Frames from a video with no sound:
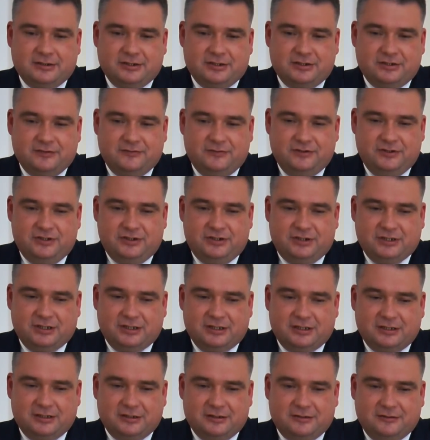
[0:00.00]

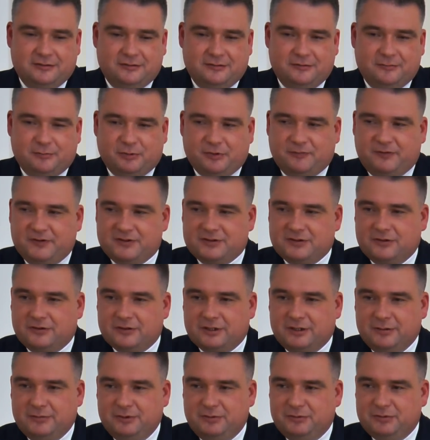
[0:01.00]
rzeczywiście e,
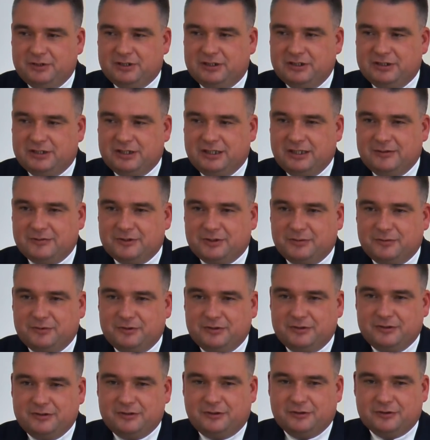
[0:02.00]
profesorem i myślicielem,
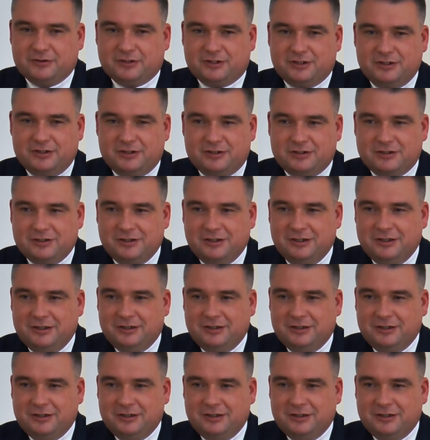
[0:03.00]
żeby odkryć,